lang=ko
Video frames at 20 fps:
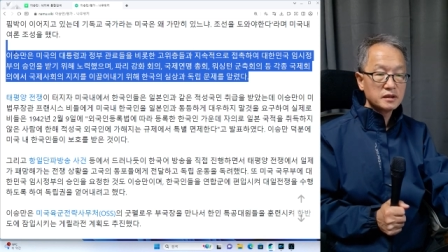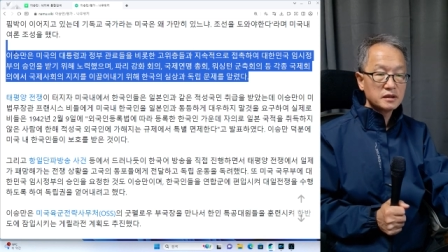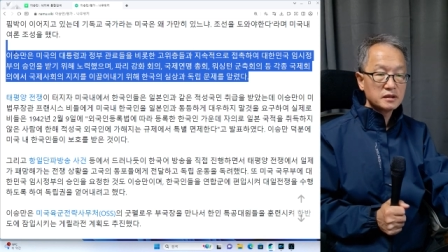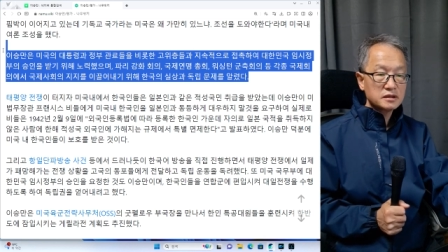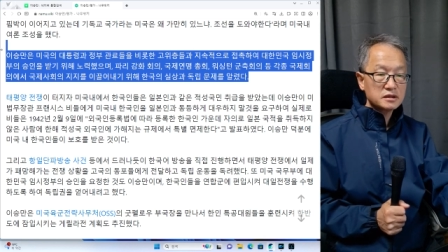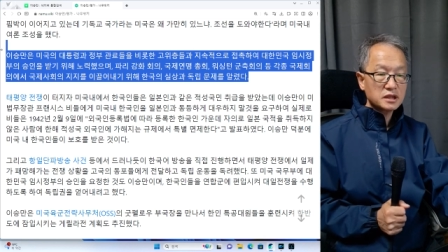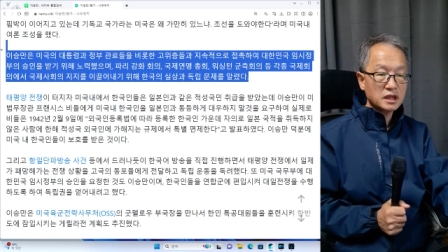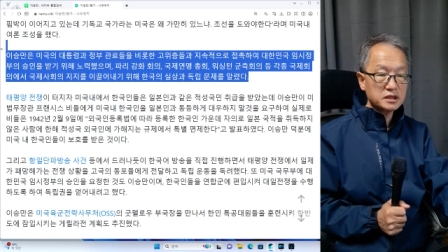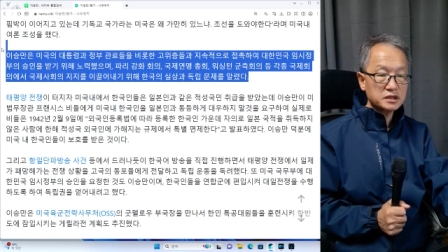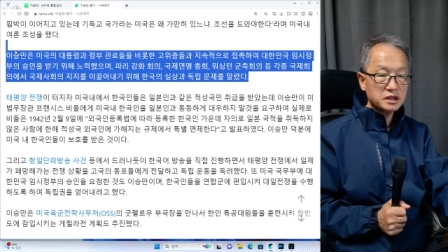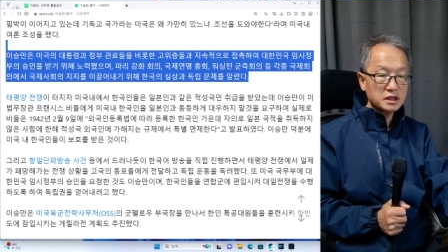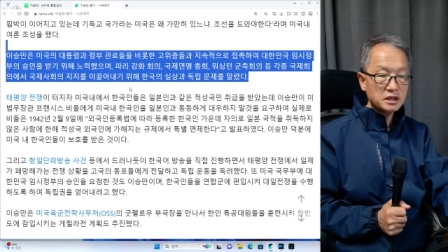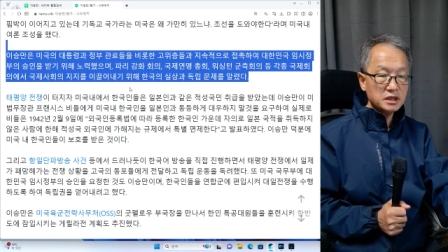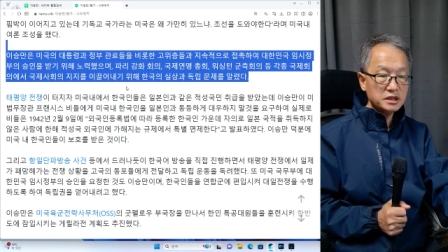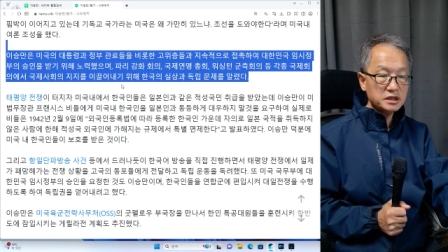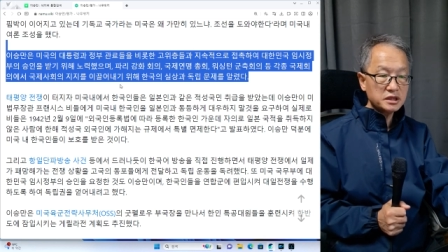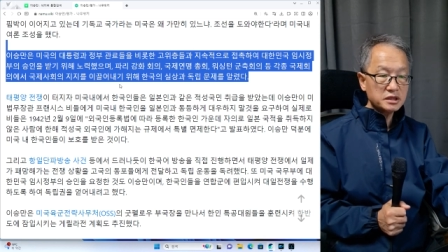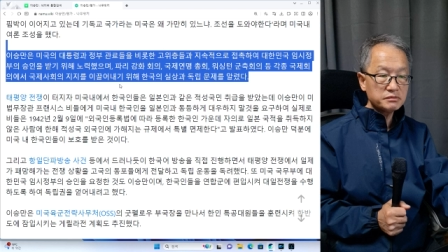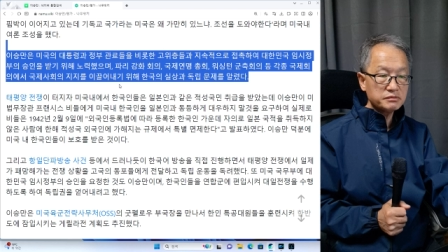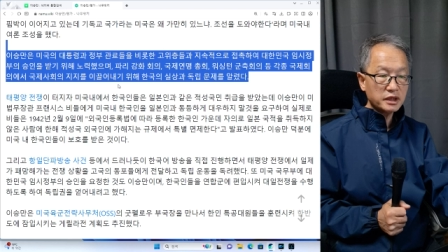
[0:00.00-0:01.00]
사실
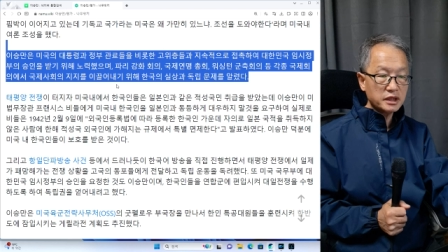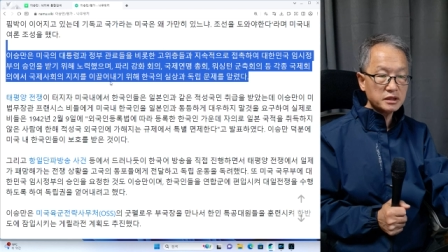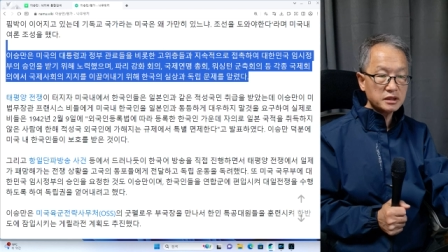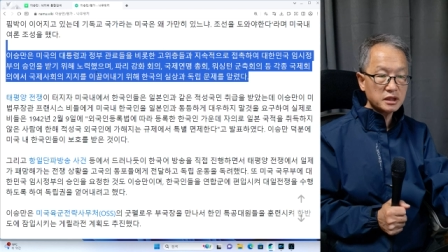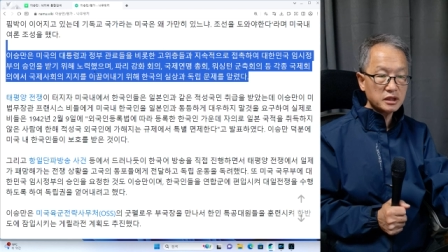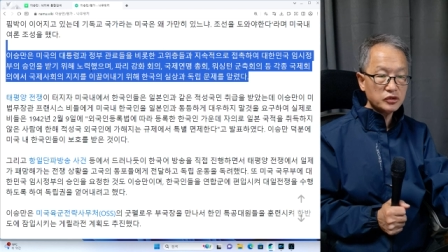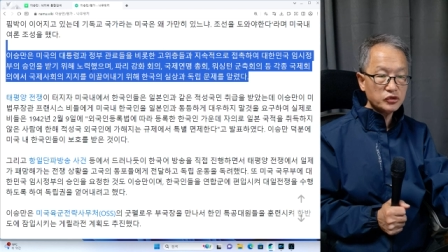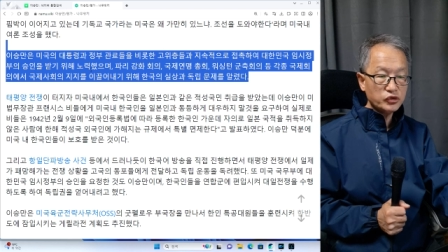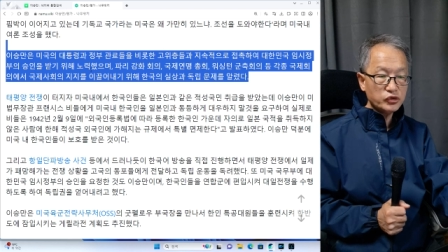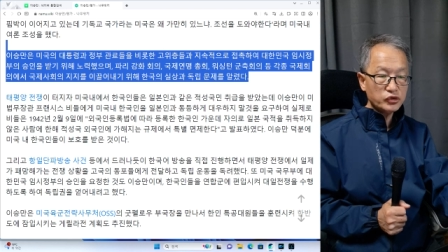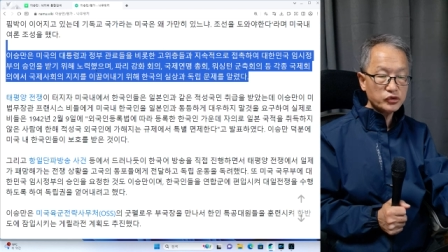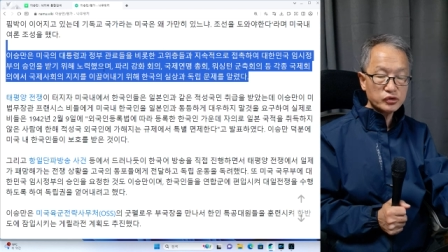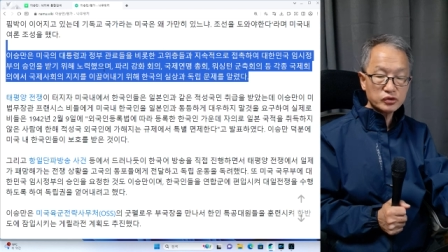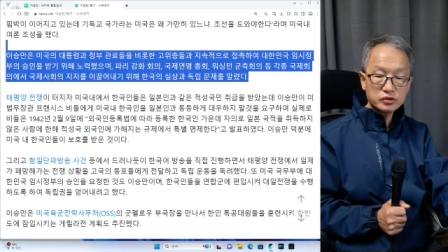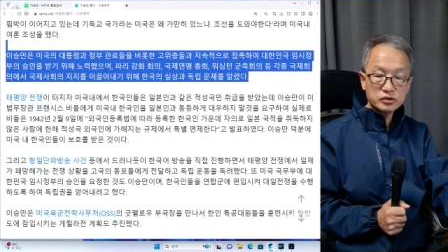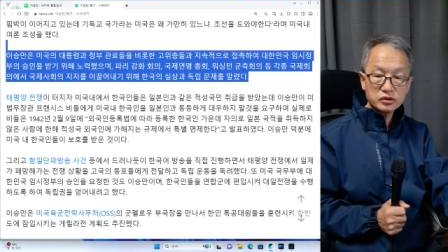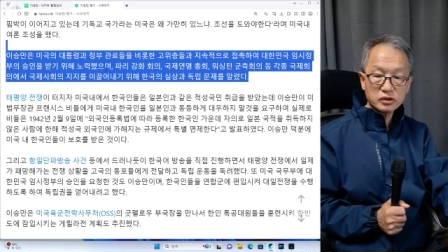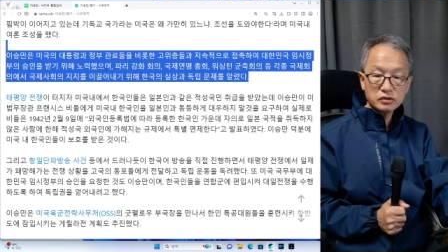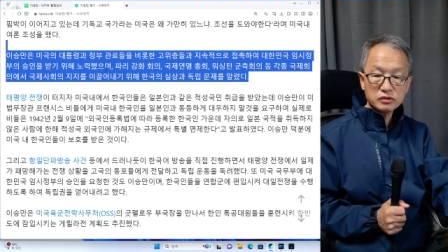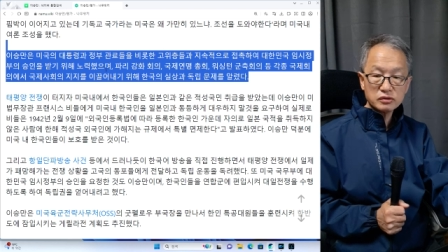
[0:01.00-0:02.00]
이승만이가
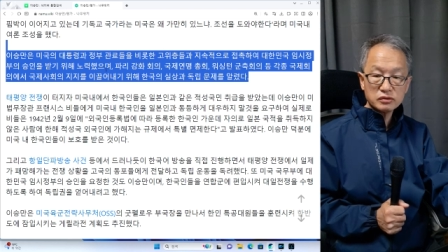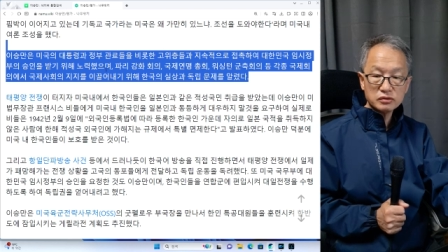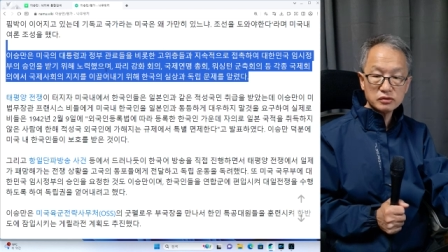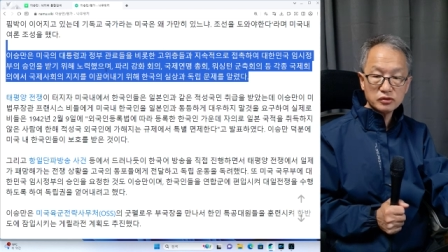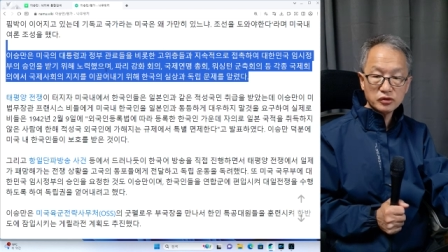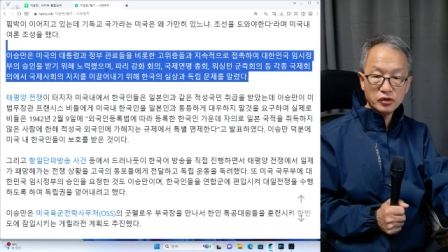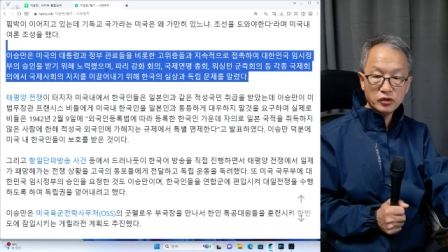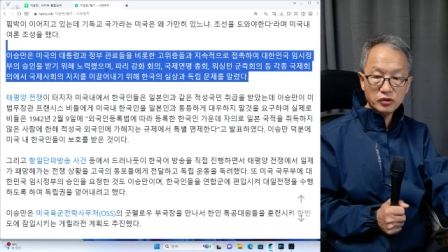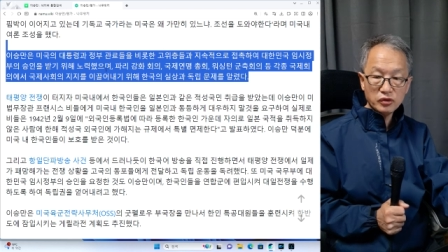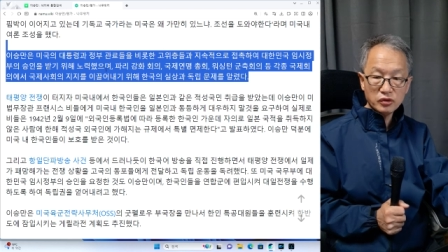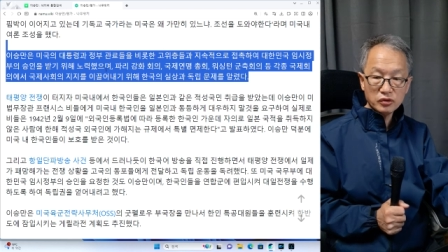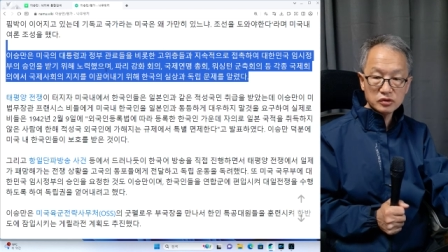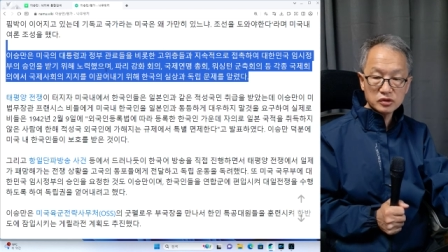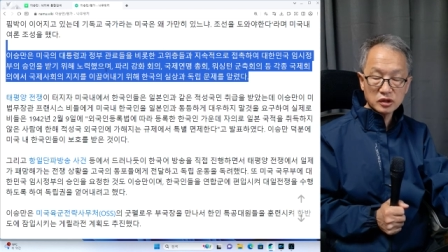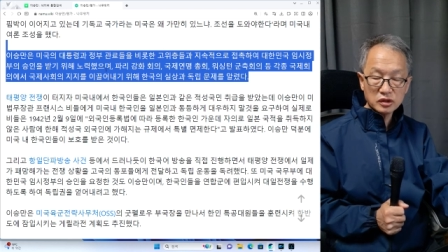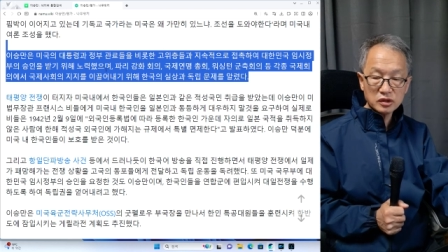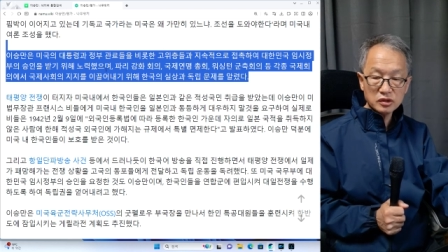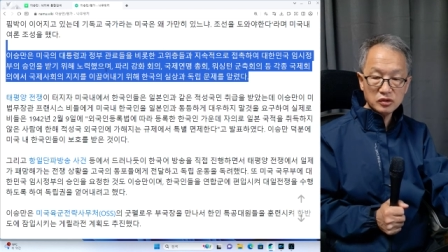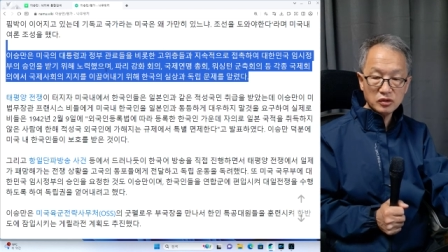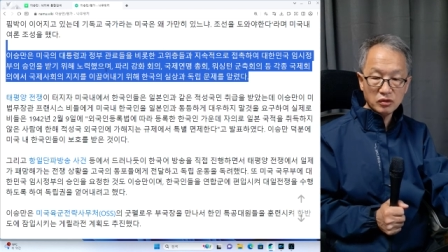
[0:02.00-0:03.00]
외교적으로
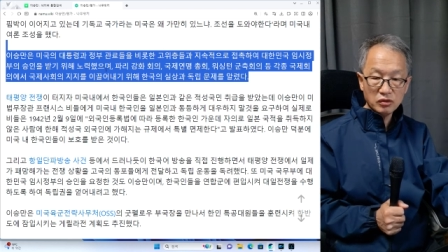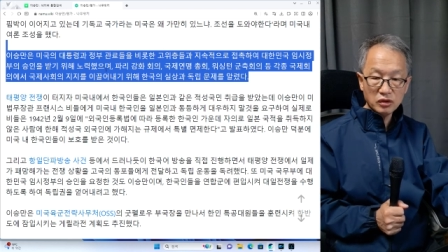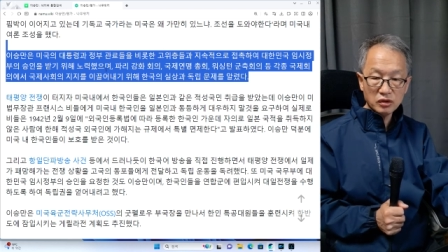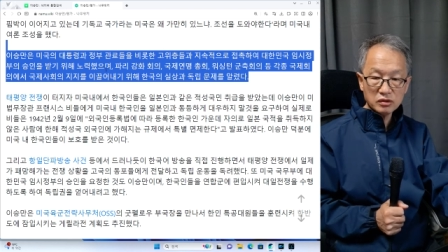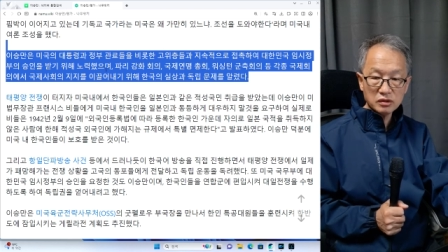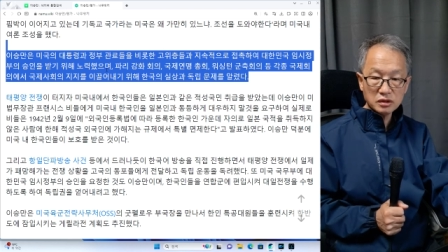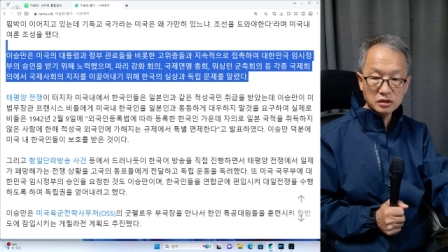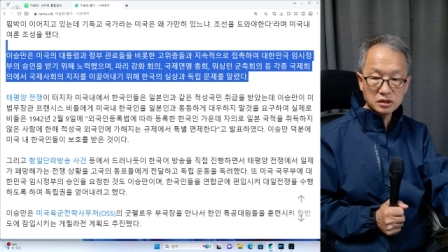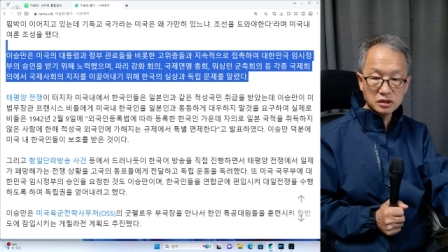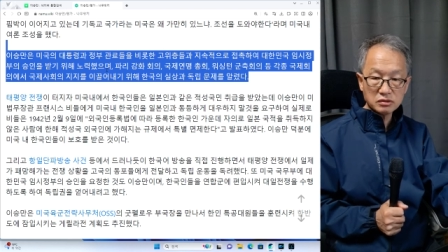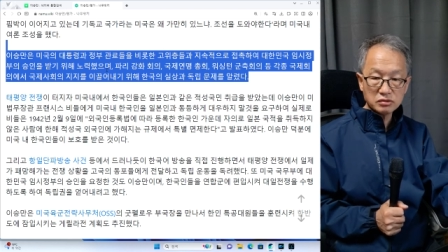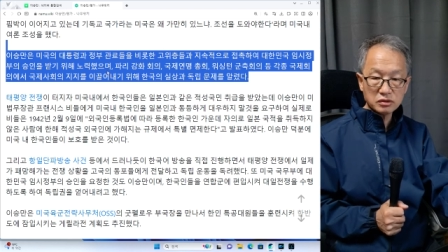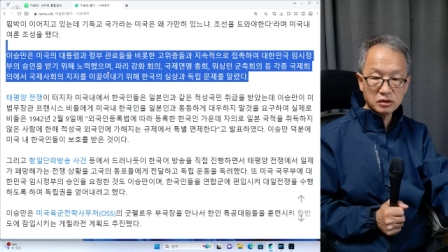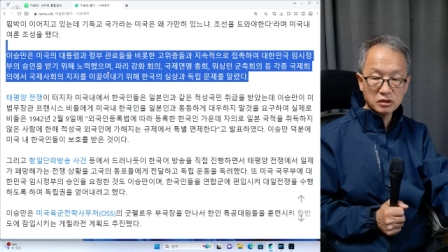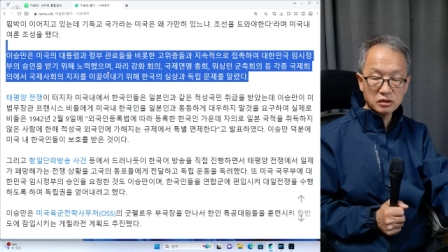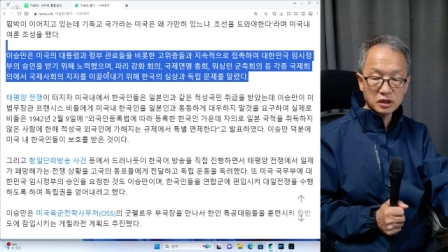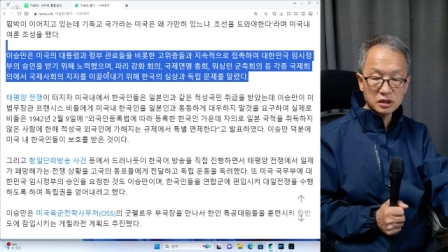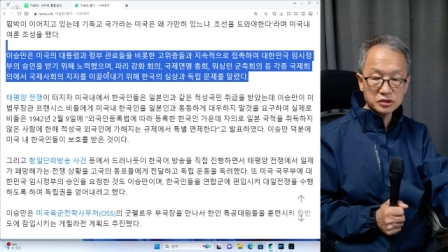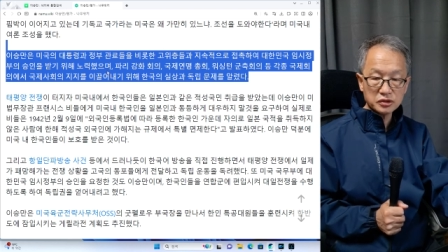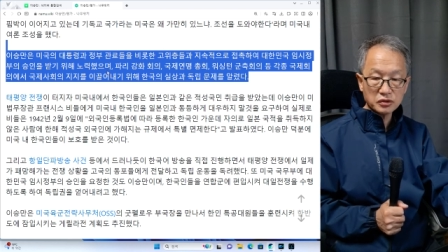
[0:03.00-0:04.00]
외교적인 노력을
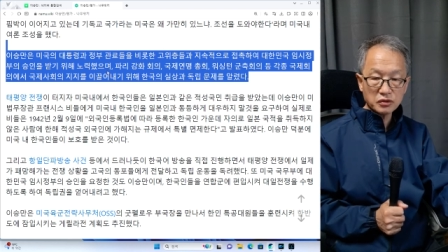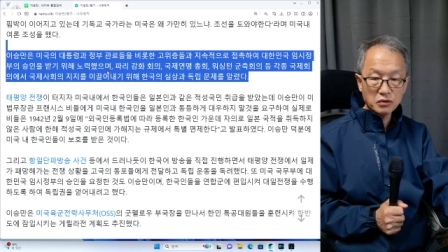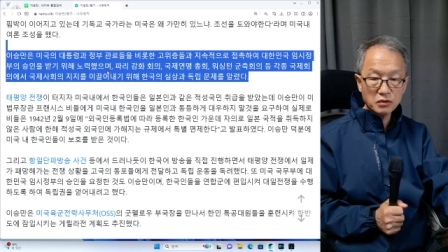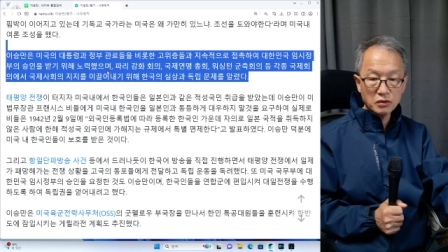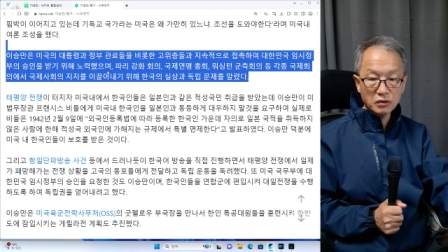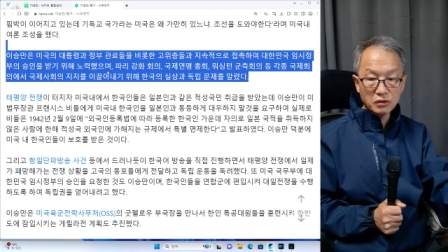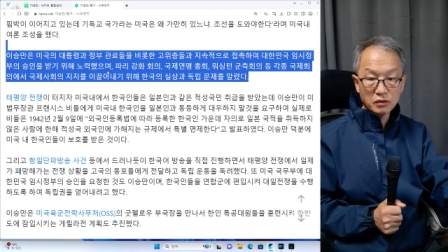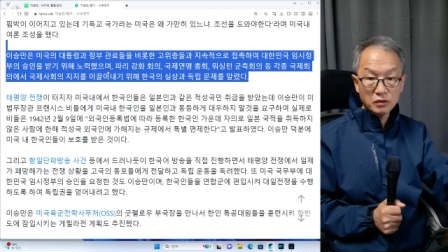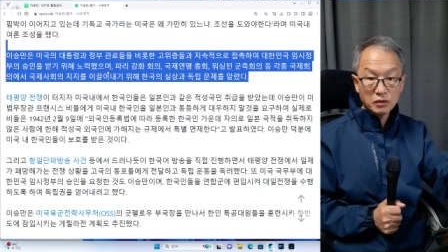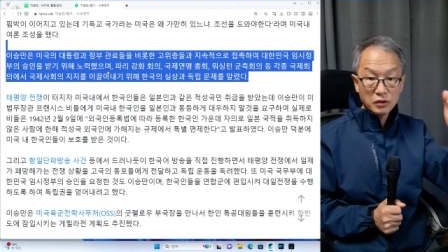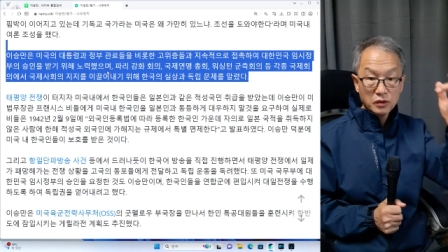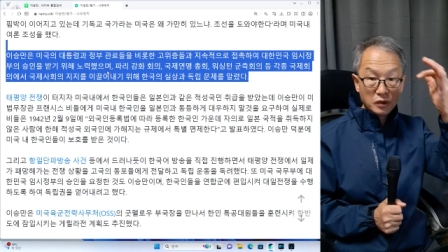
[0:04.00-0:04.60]
기울여 가지고